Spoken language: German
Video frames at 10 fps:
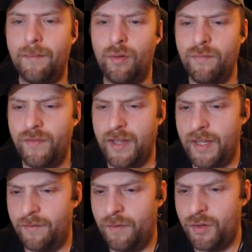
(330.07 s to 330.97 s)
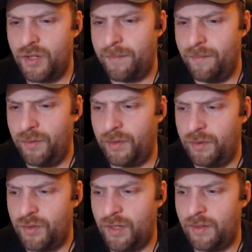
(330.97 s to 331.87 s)
Brunnen wäre ja wurscht. Ich muss halt
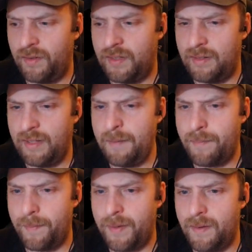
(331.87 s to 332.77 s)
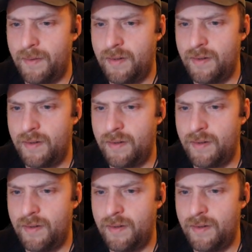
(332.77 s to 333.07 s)
nur schauen, dass ich eine Treppe baue.